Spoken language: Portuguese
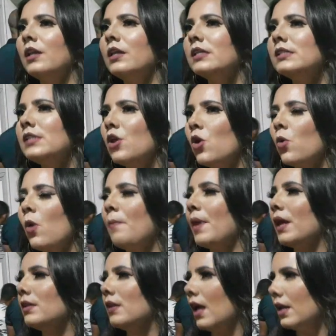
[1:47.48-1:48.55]
Iniciou com a
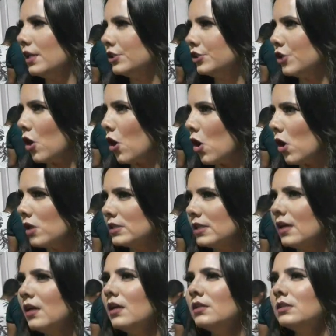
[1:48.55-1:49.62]
parte
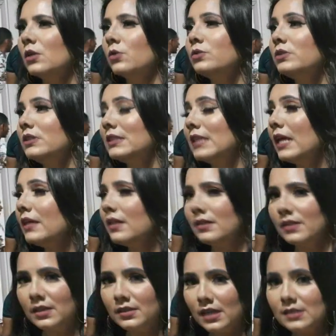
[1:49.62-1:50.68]
religiosa, são
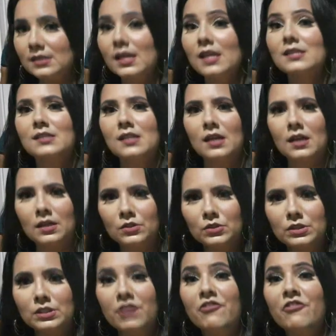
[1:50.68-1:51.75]
136
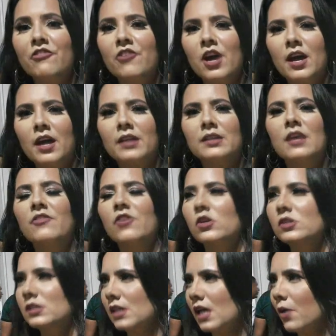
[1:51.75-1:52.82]
anos de fé,
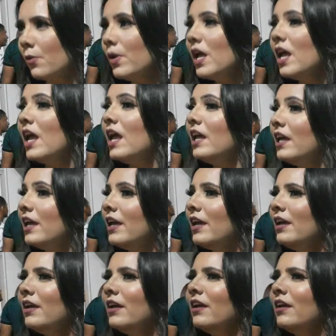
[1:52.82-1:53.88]
devoção
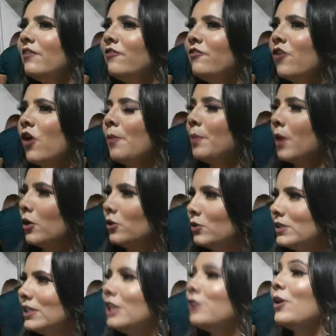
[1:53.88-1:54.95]
e foi
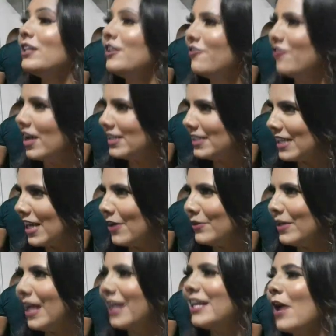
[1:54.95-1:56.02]
produzido a
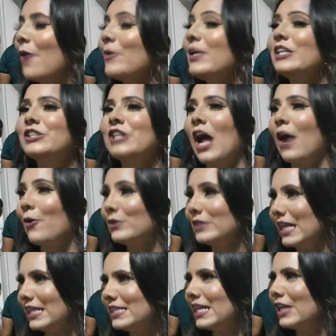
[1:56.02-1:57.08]
diversão, né, que é o que está
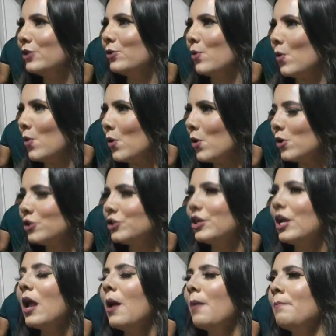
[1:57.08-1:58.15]
acontecendo
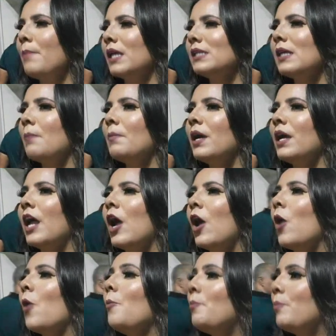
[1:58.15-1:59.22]
hoje, mas
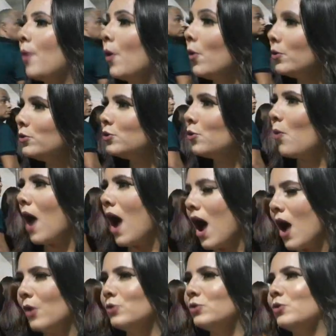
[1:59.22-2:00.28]
amanhã é o ponto
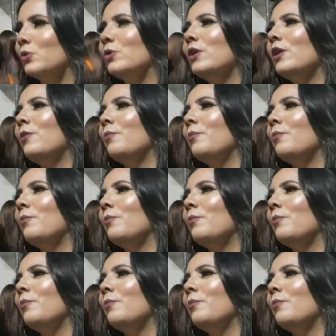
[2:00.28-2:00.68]
alto.